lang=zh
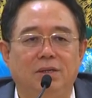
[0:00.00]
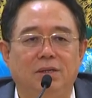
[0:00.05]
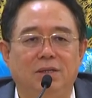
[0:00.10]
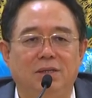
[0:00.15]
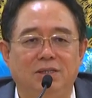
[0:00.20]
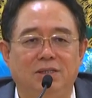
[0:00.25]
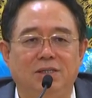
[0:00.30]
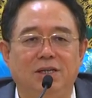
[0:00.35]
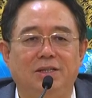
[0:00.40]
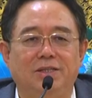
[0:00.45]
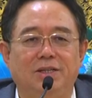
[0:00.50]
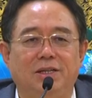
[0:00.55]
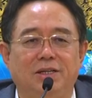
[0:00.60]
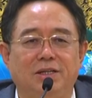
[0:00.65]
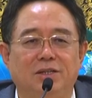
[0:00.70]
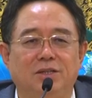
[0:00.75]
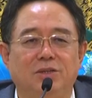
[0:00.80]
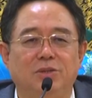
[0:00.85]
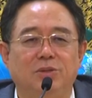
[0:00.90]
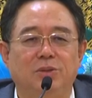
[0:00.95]
你现在
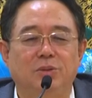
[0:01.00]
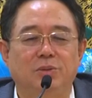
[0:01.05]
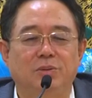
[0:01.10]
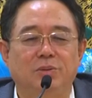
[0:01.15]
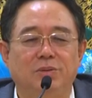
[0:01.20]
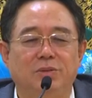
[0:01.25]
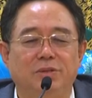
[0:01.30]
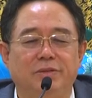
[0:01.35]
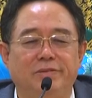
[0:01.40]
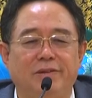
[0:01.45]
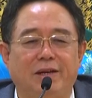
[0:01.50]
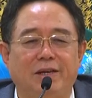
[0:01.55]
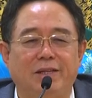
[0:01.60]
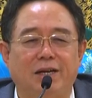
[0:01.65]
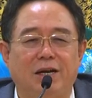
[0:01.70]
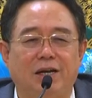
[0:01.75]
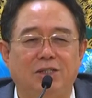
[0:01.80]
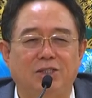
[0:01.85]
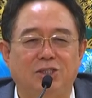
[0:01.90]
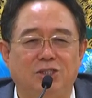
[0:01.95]
的科学工具发
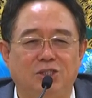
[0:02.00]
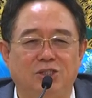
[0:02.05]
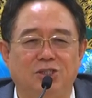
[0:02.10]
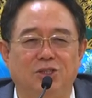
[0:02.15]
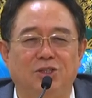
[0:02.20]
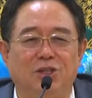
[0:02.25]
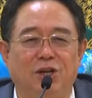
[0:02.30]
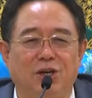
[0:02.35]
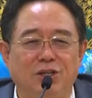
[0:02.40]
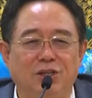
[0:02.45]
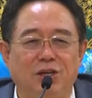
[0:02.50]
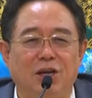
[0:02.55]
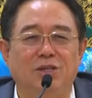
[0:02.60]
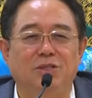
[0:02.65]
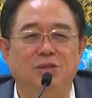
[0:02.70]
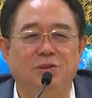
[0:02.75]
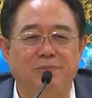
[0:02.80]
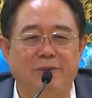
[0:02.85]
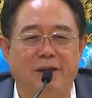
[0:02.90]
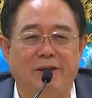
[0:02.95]
达，只能
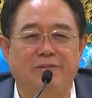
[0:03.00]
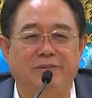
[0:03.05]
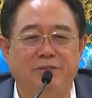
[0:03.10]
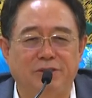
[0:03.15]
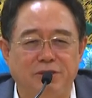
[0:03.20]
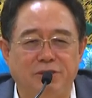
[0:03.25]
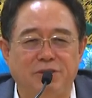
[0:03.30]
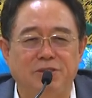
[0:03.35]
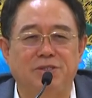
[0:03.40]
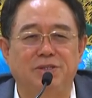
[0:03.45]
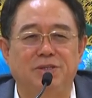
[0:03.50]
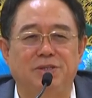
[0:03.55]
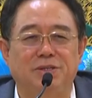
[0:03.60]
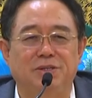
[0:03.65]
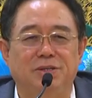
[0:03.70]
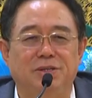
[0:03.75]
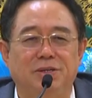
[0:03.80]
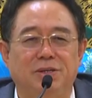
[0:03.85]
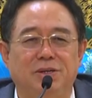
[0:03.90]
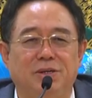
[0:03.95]
研究百分之
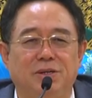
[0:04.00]
四。